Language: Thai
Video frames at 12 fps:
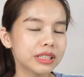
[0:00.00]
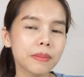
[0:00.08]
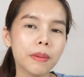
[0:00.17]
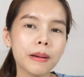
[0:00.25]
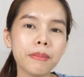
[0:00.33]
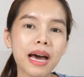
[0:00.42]
จะ
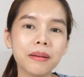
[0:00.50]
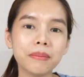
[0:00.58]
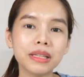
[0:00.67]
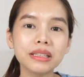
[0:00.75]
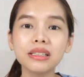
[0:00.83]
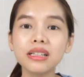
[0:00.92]
ไปปั่น
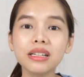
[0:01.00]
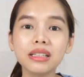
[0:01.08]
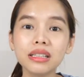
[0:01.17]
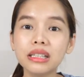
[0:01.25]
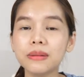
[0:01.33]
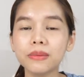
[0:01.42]
เป็นเครื่อง
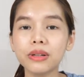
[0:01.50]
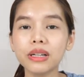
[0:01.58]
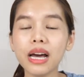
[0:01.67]
ดื่มก็